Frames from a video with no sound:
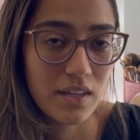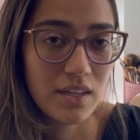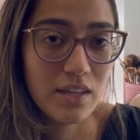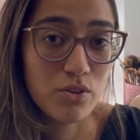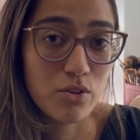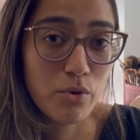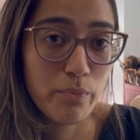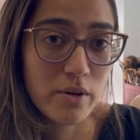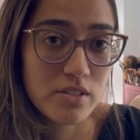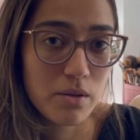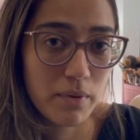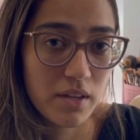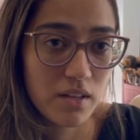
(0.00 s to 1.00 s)
e eu não
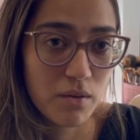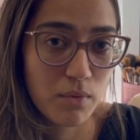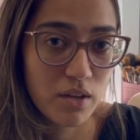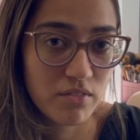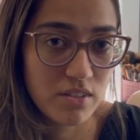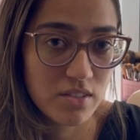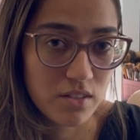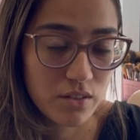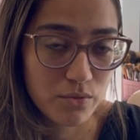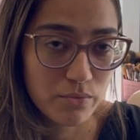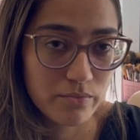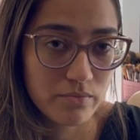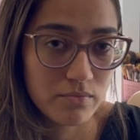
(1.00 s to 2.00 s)
possa perder a minha visão,